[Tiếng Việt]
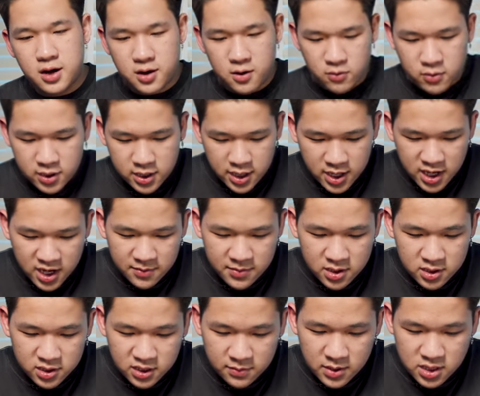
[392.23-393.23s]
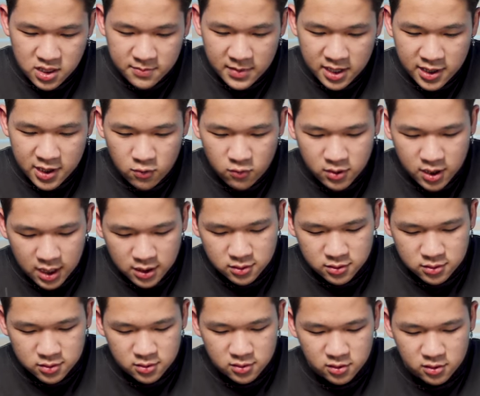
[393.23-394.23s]
Ok, bây giờ thì mình sẽ bắt đầu cắt
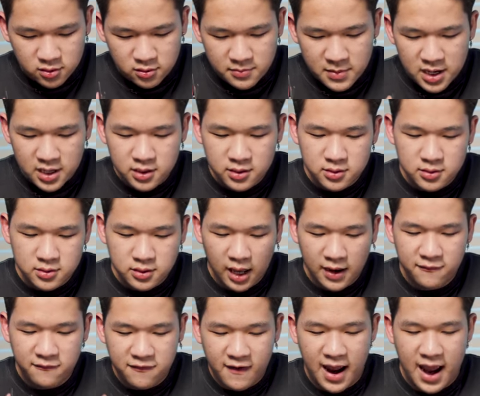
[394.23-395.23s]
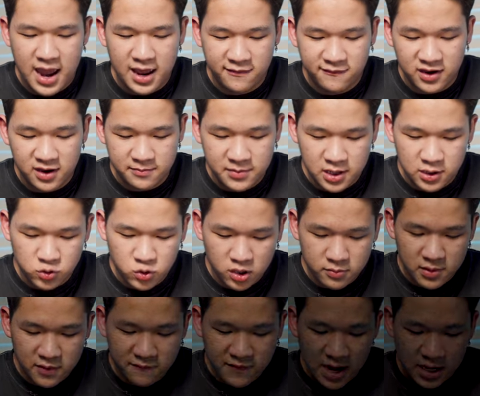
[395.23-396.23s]
từ bên tay phải, vì mình thuận bên